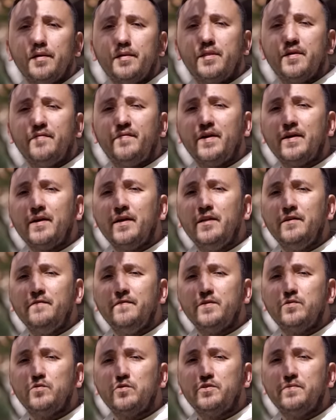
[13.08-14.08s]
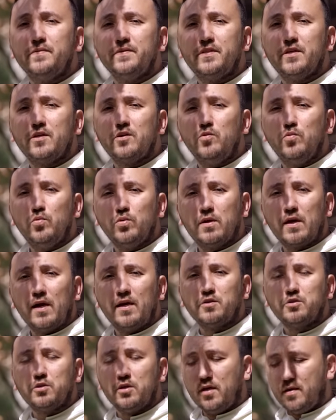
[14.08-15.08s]
Z Ewangelii według świętego
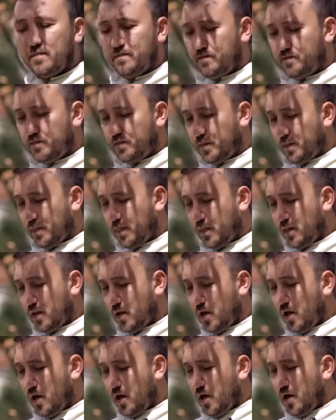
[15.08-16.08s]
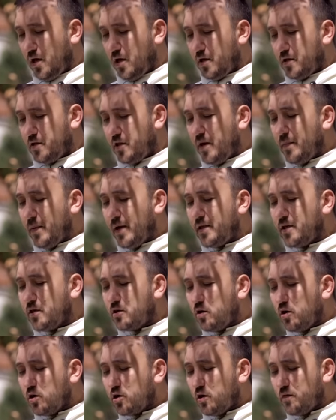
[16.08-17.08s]
Łukasza. Nie ma
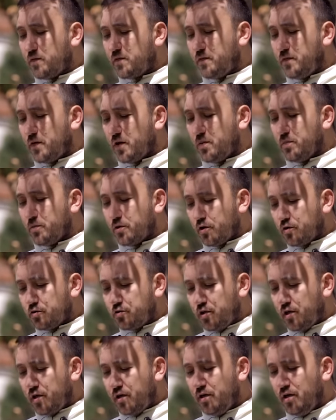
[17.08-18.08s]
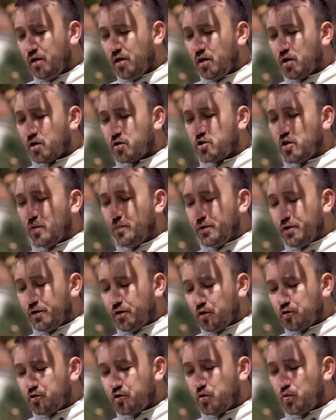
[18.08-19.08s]
nikogo w Twoim rodzie, kto by
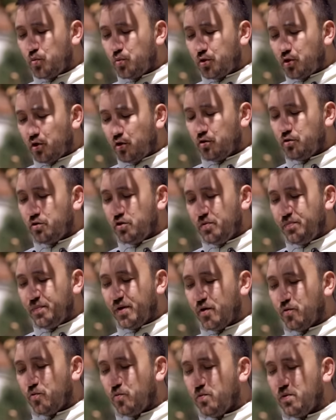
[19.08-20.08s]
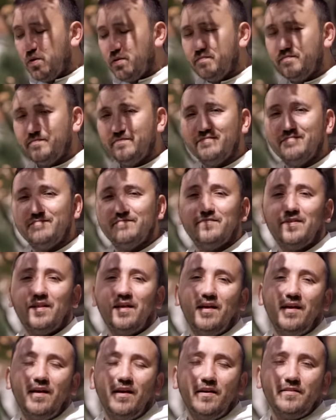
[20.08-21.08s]
nosił to imię.
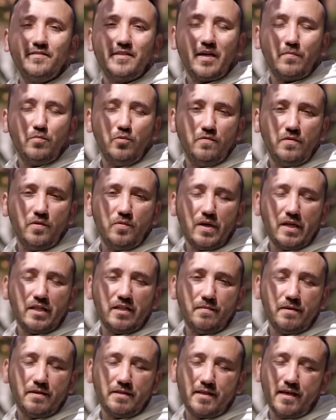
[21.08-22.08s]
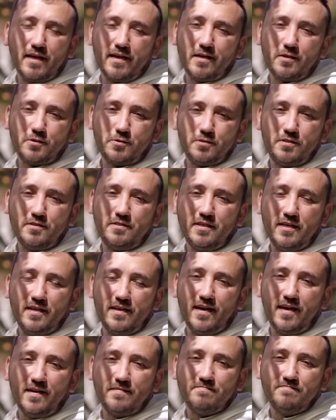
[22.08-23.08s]
Tak mówią na temat Jana
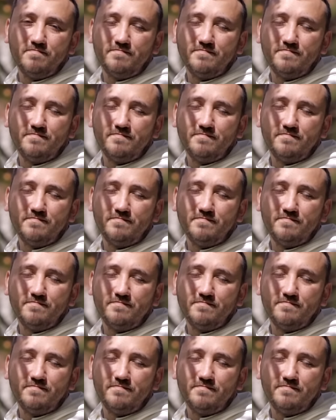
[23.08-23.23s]
Chrzciciela.